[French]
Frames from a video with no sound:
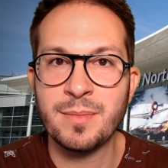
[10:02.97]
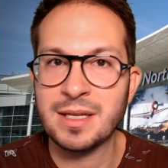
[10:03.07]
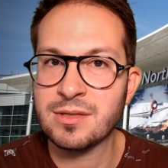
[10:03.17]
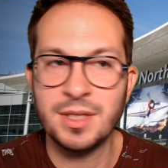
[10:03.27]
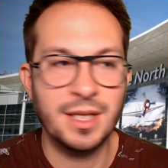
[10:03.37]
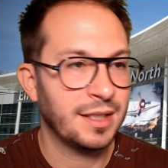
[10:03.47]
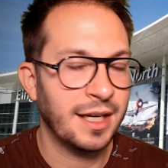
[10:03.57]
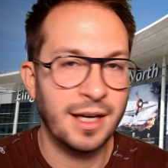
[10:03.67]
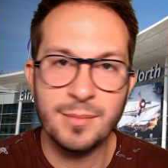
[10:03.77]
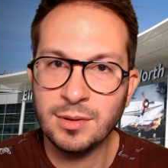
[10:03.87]
par Sony
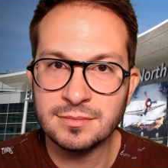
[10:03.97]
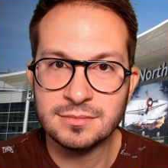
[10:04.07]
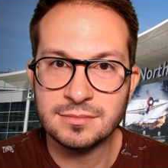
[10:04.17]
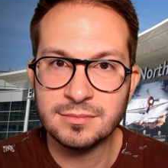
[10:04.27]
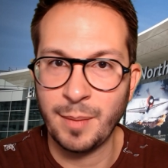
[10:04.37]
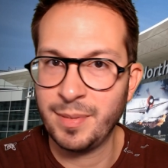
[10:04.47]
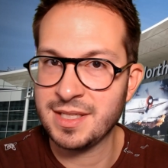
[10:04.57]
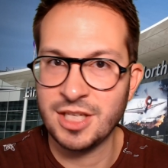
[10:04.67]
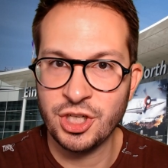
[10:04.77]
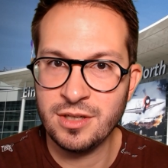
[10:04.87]
intégralement.
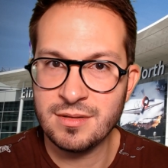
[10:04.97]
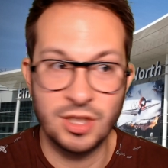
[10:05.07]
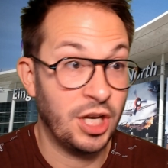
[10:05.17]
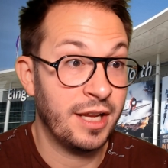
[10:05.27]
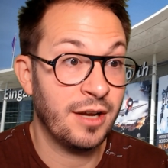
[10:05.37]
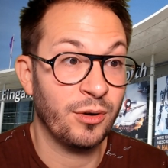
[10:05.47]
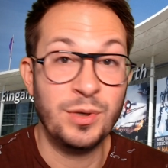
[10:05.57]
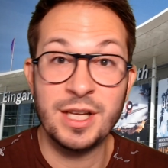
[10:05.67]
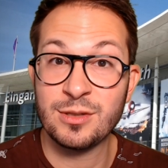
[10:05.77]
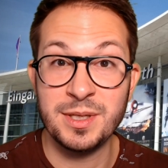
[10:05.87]
PlayStation, c'était d'ailleurs une
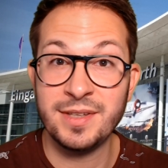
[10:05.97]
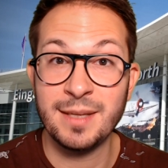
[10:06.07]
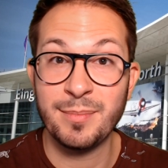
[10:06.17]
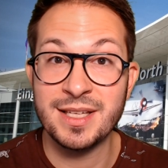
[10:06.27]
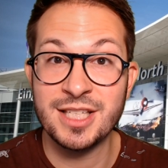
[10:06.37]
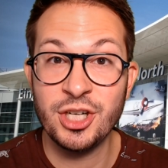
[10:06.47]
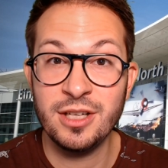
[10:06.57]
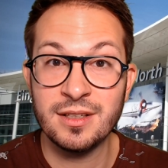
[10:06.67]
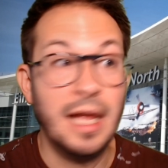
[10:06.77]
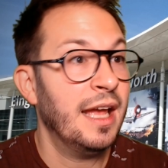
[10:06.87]
exclusivité PlayStation,
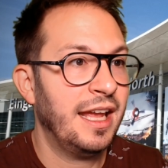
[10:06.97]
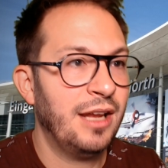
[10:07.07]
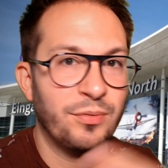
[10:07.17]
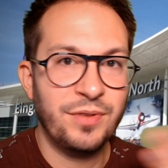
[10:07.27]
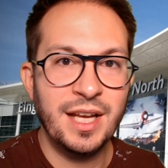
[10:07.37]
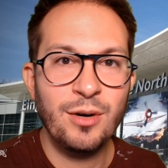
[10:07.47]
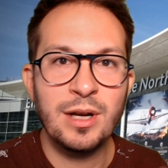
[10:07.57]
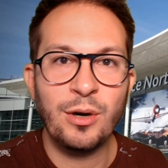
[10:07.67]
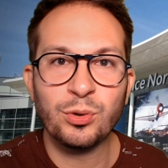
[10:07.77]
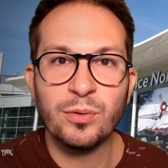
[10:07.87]
et au final on l'a
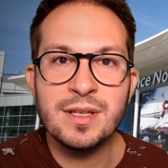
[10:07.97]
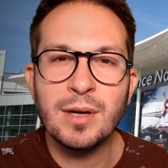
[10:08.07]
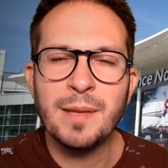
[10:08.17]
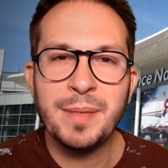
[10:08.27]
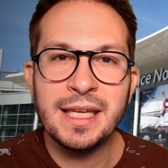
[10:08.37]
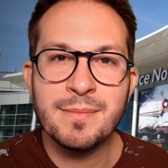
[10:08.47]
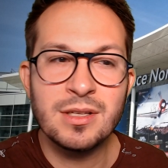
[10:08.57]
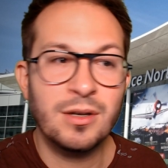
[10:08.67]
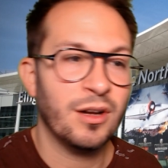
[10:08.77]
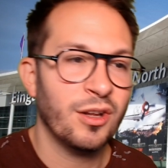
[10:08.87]
retrouvé sur l'Epic Game
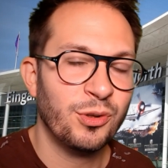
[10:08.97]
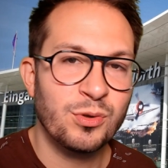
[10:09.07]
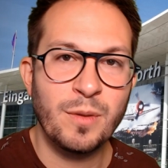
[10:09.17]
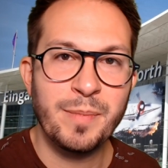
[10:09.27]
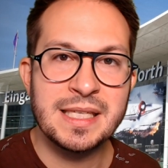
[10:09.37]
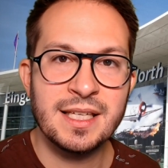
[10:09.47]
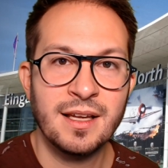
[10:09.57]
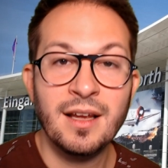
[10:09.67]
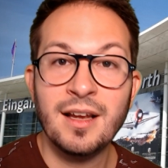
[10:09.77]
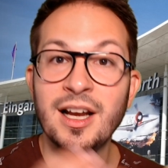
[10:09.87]
Store, donc sur PC.
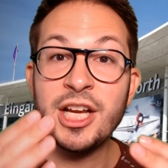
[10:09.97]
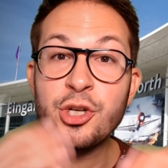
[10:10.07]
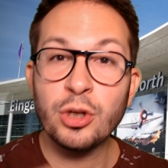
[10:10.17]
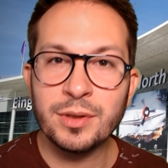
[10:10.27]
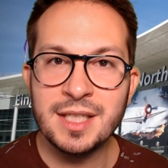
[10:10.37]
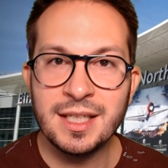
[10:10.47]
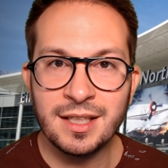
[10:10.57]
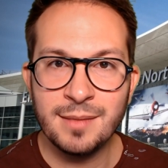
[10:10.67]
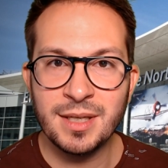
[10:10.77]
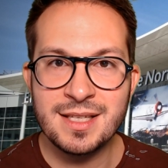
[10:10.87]
Les jeux Quantic
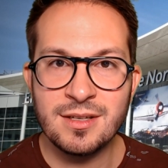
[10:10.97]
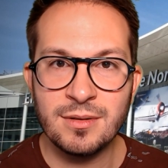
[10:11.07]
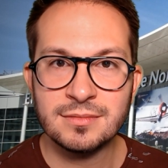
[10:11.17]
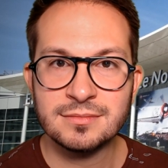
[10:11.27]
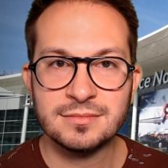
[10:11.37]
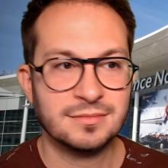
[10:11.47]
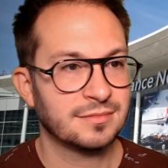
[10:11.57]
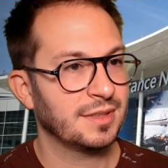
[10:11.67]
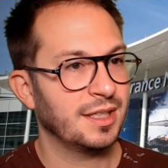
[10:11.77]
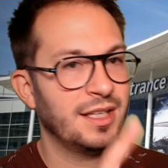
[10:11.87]
Dream récents,
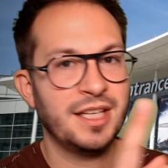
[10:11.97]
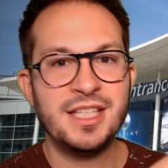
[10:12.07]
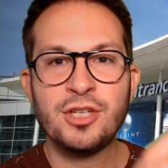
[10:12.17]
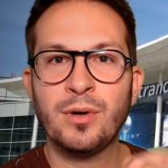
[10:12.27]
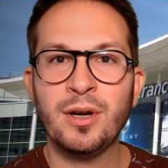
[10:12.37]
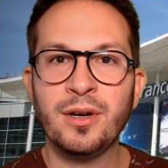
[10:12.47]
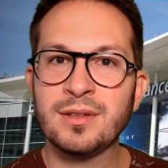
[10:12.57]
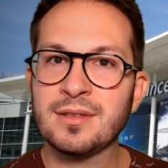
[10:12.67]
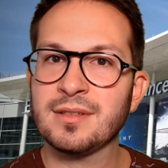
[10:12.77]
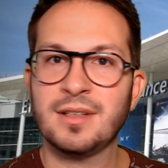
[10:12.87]
les Detroit,
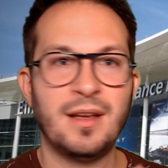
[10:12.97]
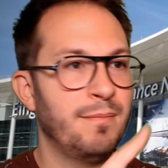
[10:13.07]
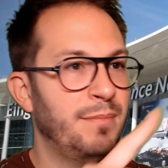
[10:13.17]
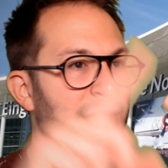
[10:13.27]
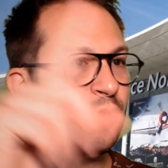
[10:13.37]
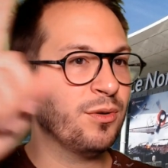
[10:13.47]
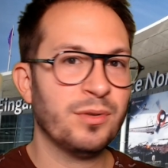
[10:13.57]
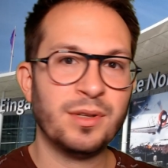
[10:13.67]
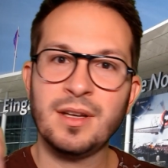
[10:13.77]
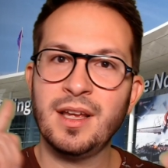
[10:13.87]

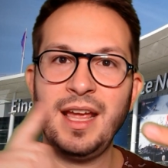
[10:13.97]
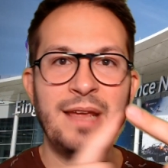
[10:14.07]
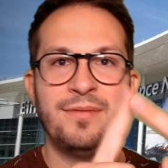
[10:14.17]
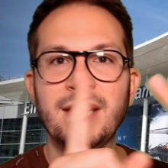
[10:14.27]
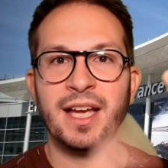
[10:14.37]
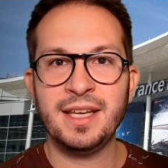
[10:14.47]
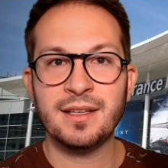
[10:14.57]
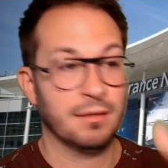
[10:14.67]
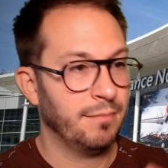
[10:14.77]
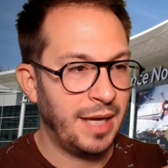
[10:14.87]
Beyond, Heavy Rain,
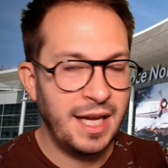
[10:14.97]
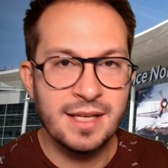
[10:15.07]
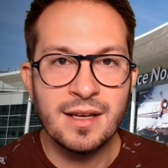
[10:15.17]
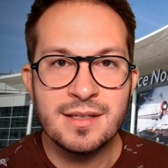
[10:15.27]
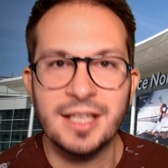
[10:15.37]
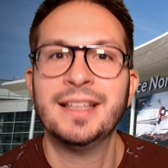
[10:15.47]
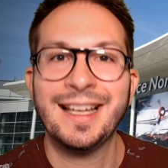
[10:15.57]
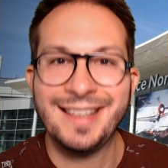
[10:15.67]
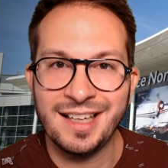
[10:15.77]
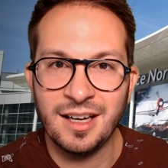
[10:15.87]
pareil, ça a été
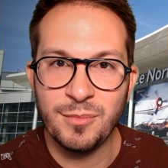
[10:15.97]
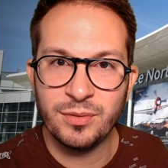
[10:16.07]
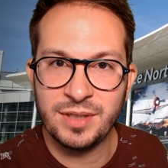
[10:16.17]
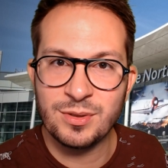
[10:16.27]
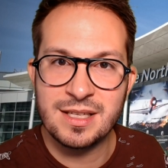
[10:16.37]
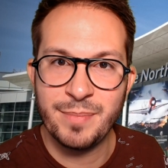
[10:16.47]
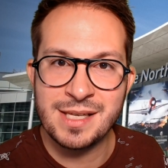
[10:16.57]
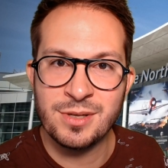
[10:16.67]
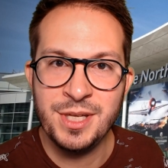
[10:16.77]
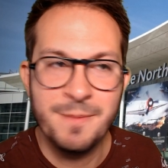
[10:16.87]
intégralement financé par
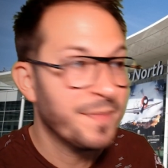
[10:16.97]
Sony,